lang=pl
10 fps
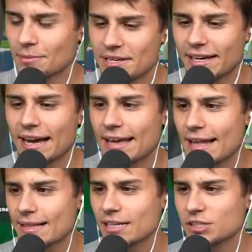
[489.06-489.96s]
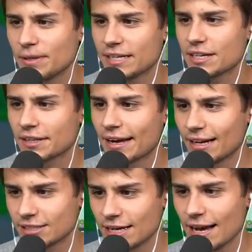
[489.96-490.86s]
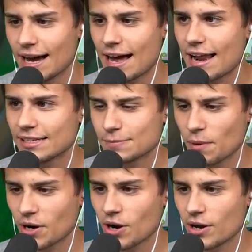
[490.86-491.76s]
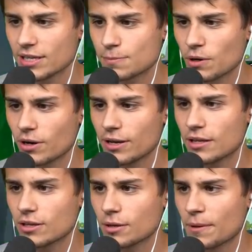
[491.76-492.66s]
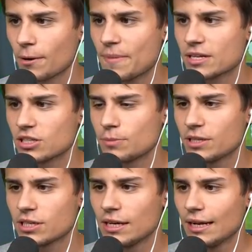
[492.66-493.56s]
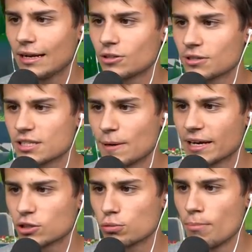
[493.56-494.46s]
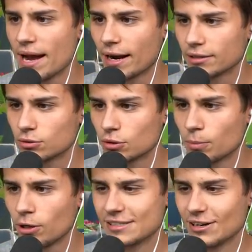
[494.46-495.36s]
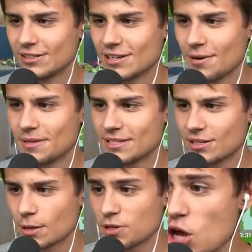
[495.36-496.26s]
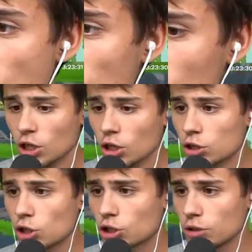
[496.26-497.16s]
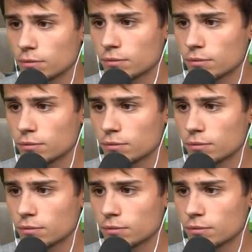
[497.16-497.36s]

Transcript: Dominika, jedna śmierć jak na razie, ale spokojnie, spokojnie, to jest dopiero pierwsza śmierć. A Doktes ma jakieś mecha turbo. Co on zrobi? Co on zrobi? Nie! Co ty?